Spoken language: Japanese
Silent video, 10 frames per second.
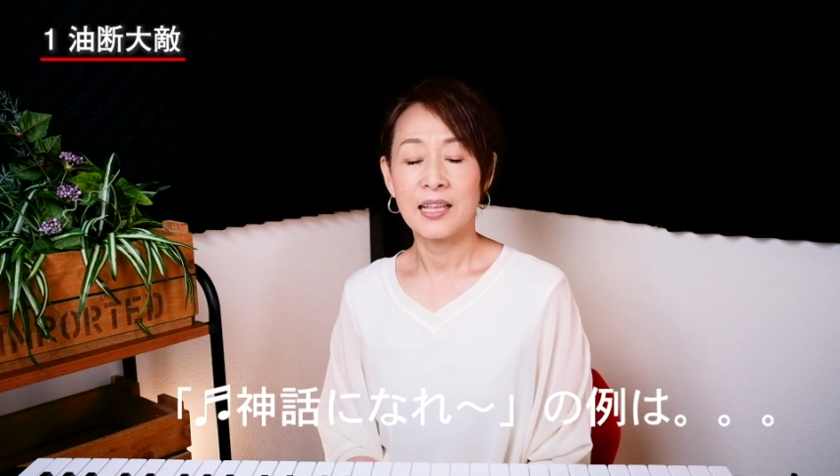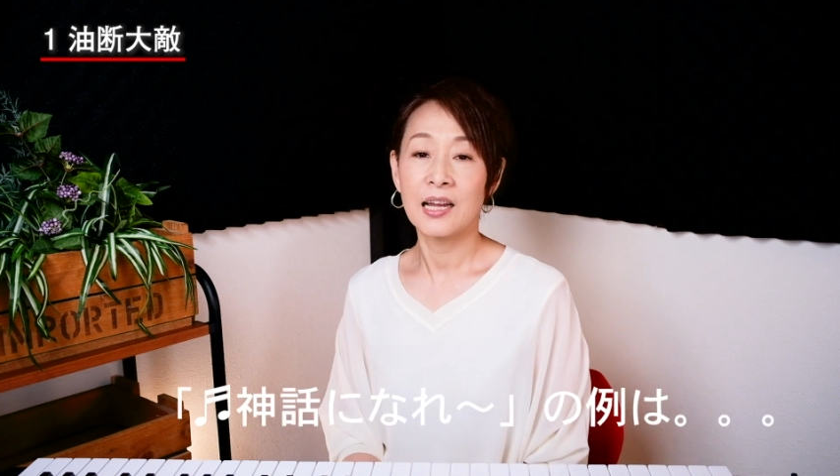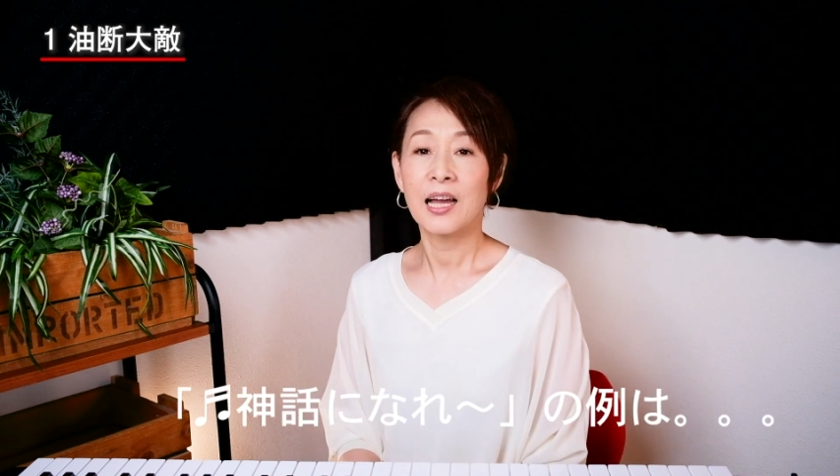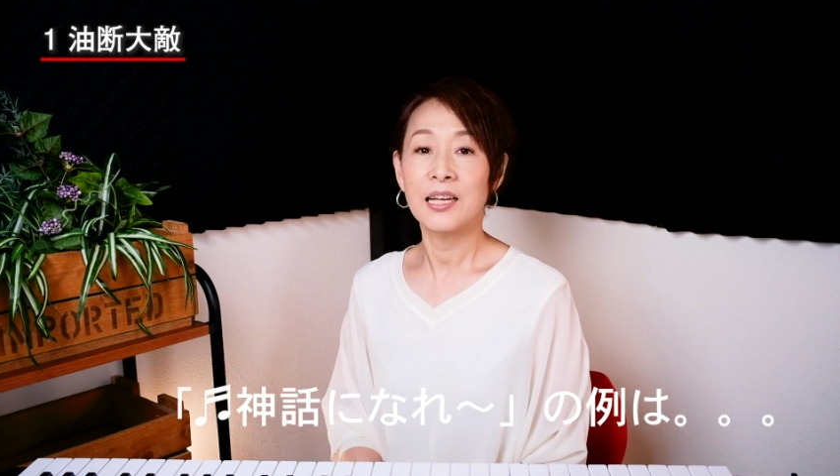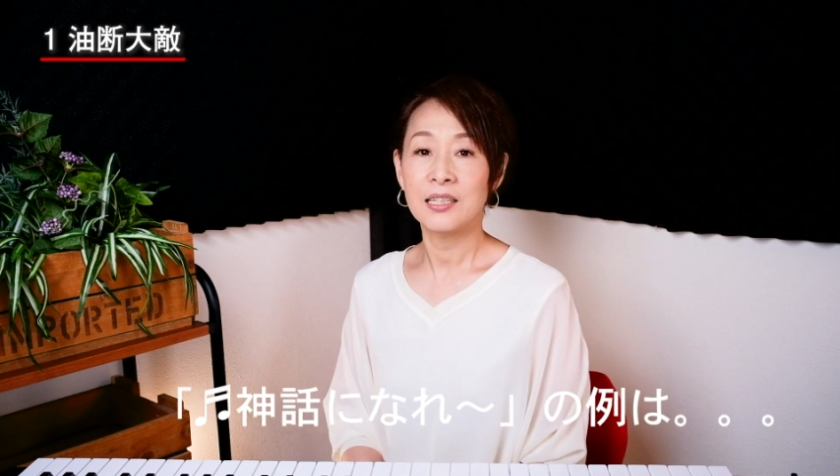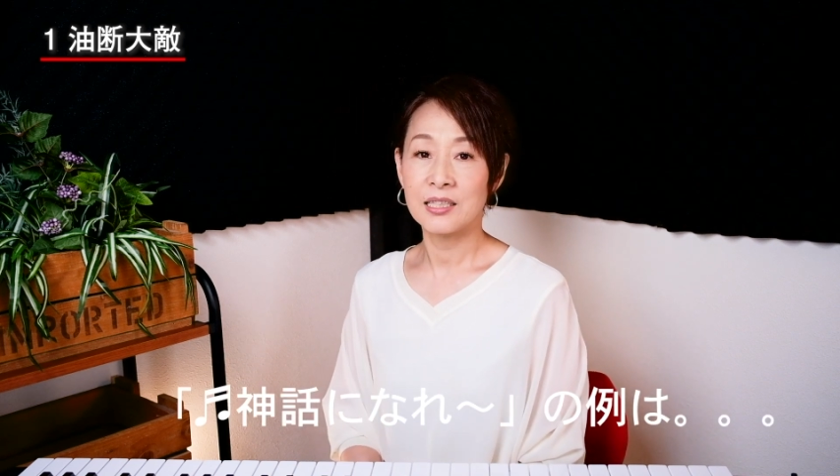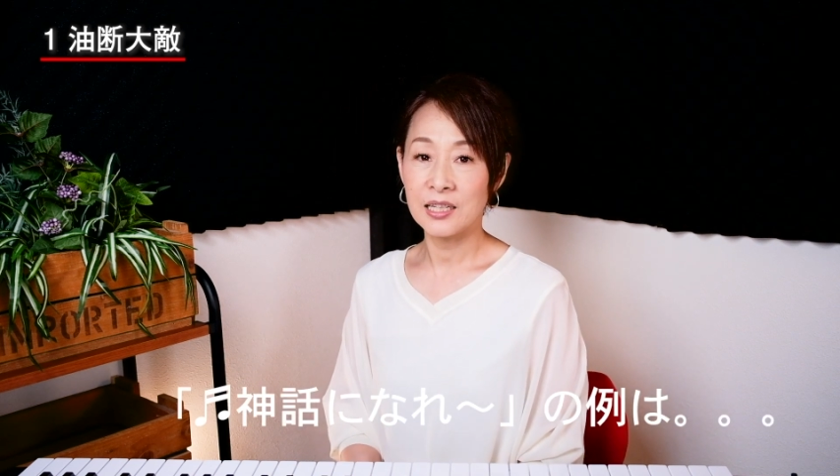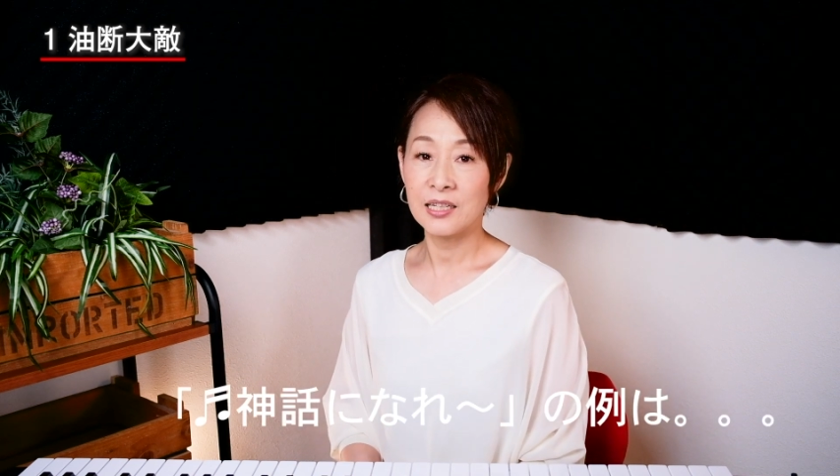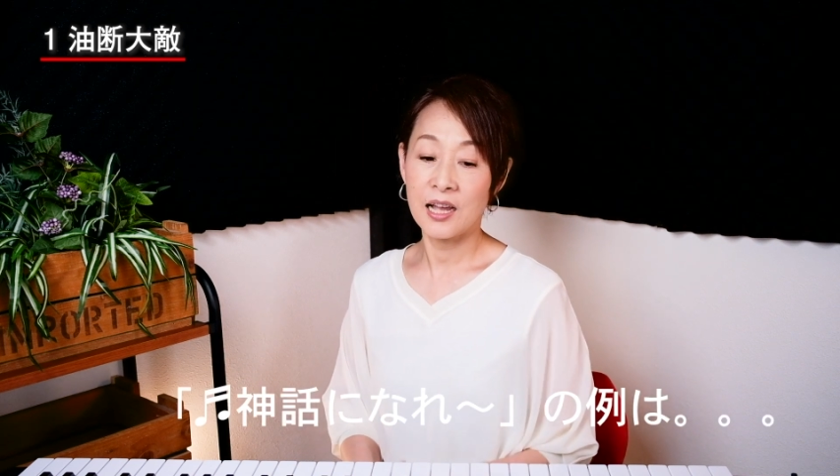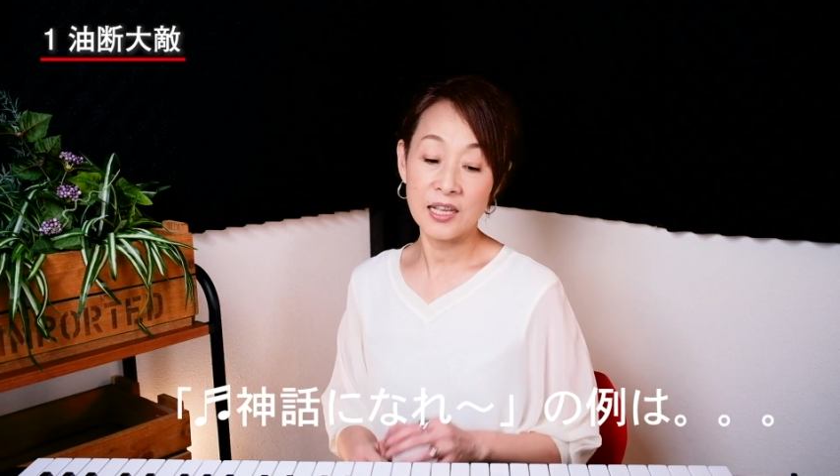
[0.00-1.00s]
高い
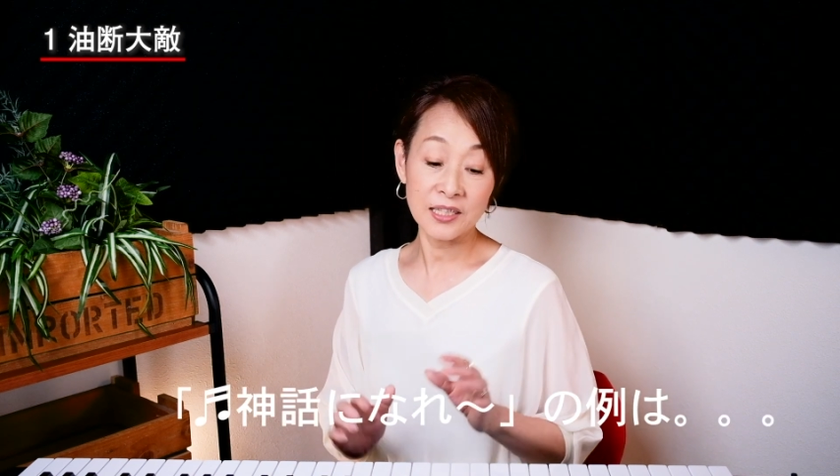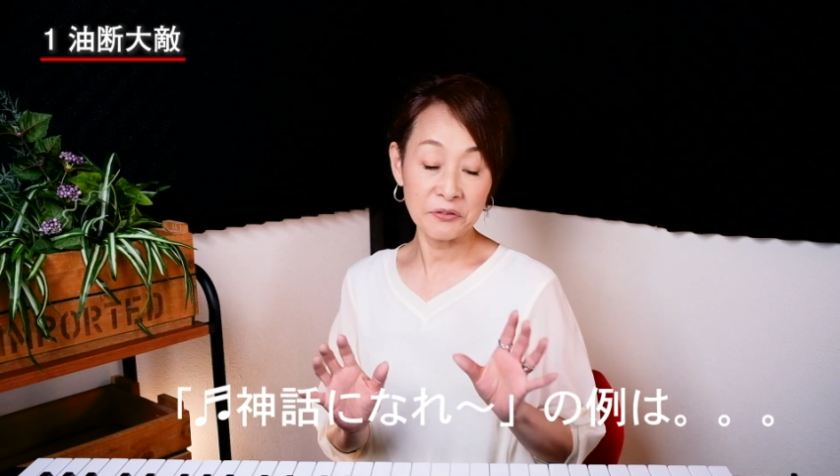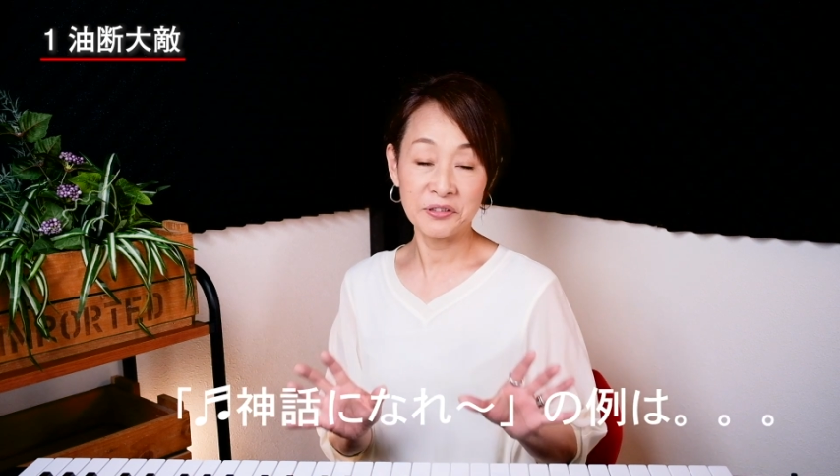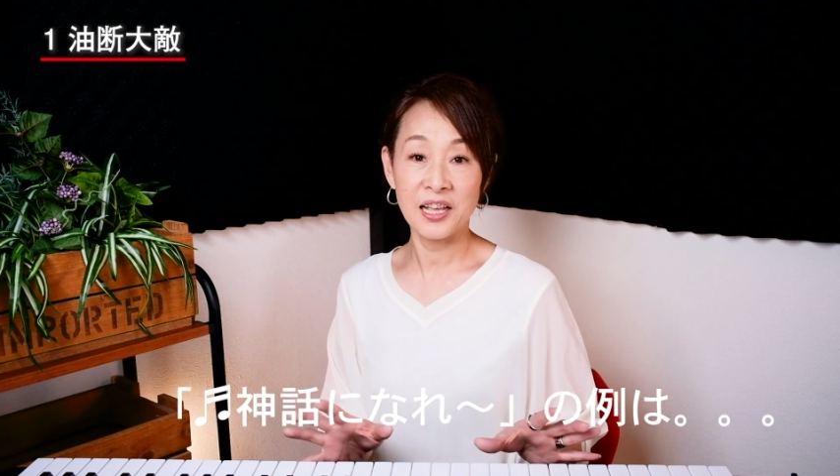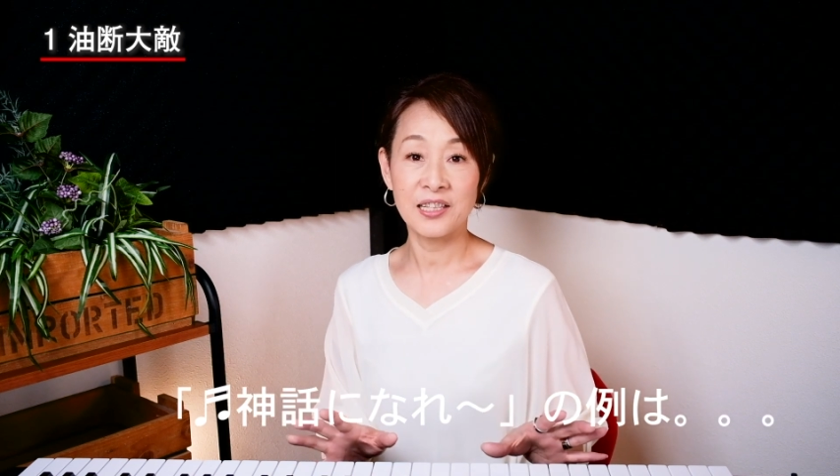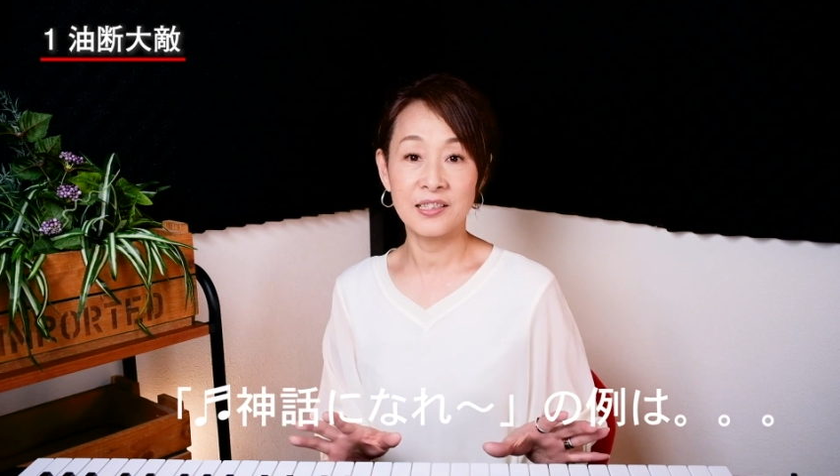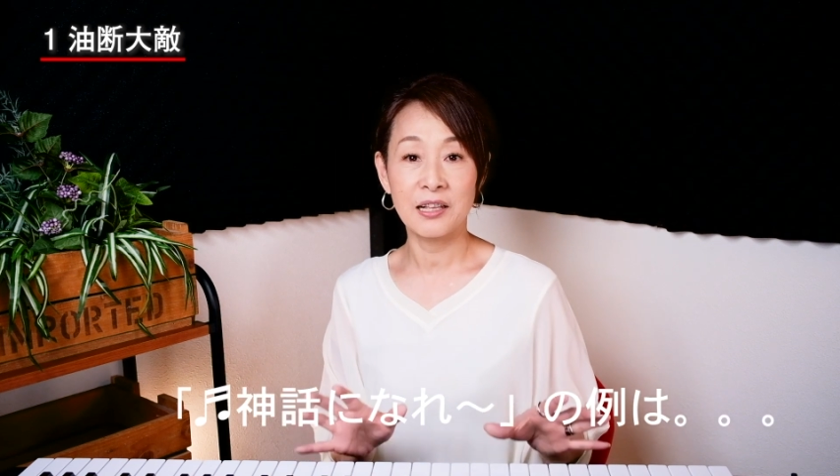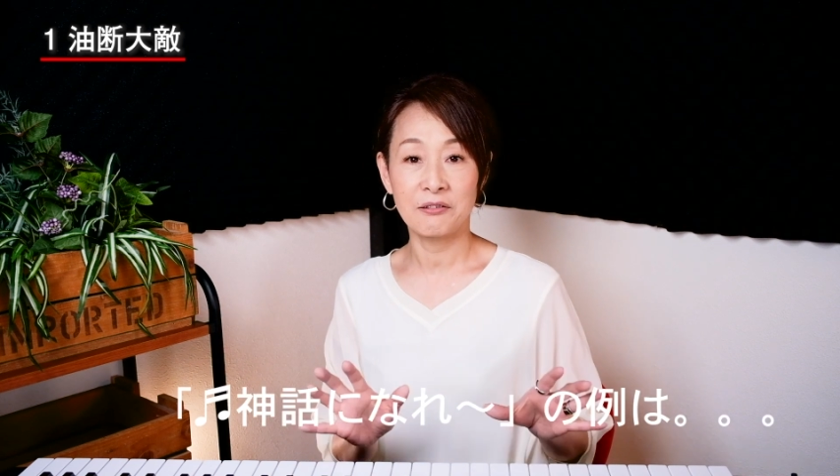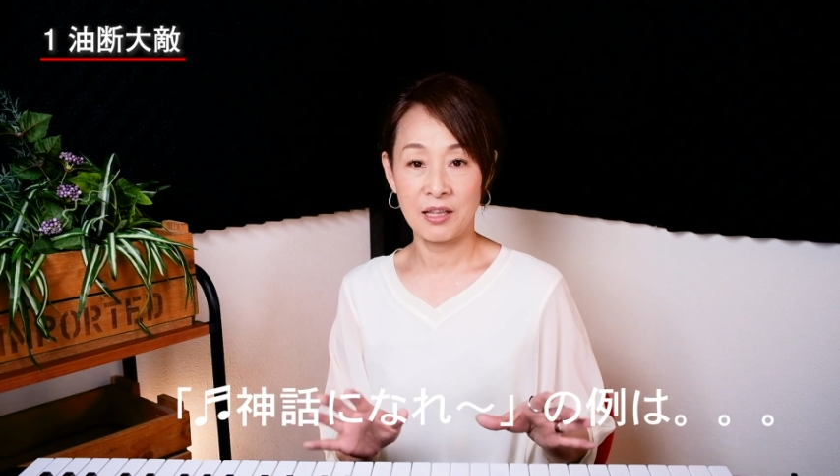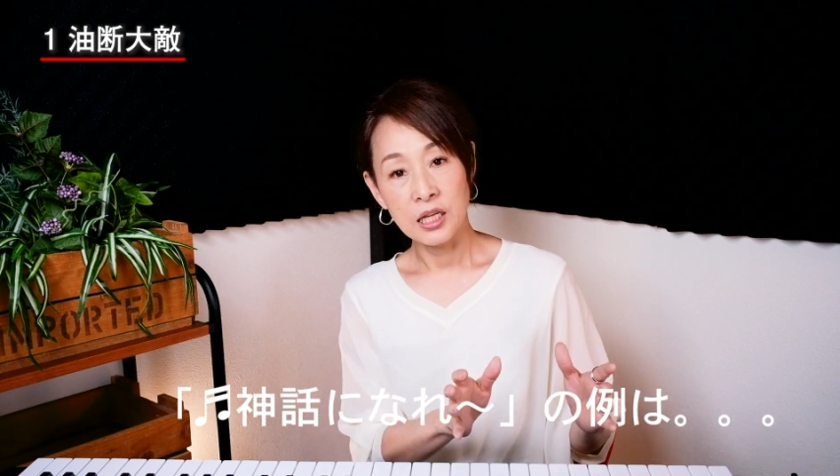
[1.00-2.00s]
し大事なフレーズ
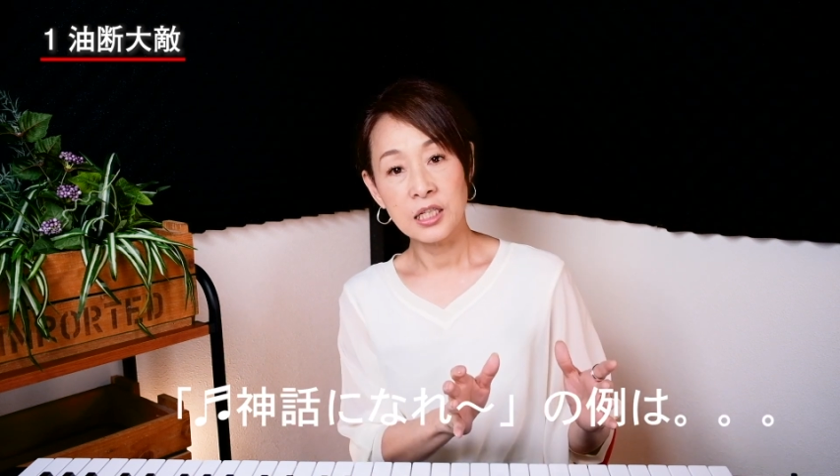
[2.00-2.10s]
なので